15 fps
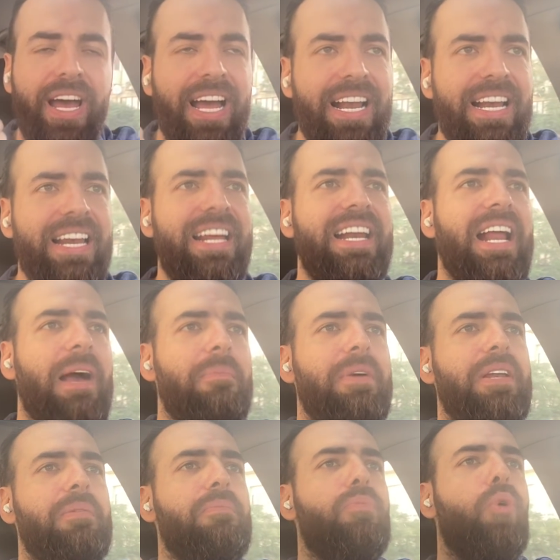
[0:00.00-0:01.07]
خلينا
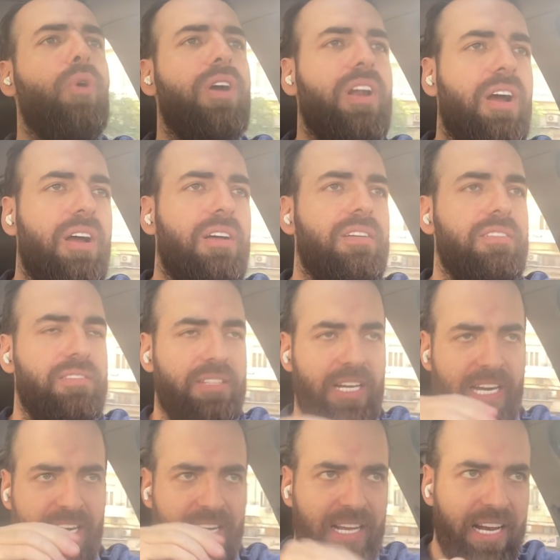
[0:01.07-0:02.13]
من بكره
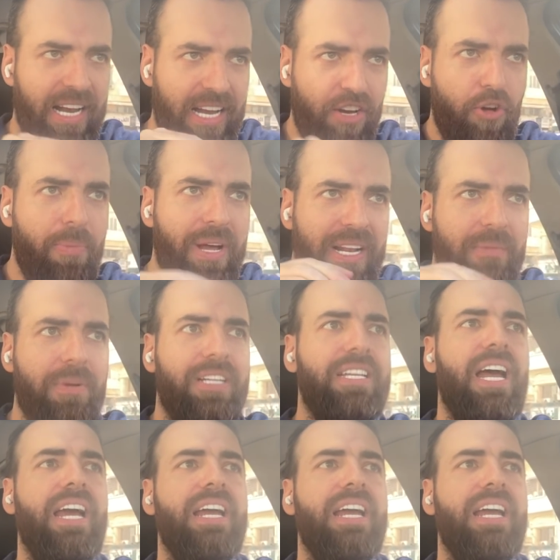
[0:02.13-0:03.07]
هذا اليوم هذا المقطع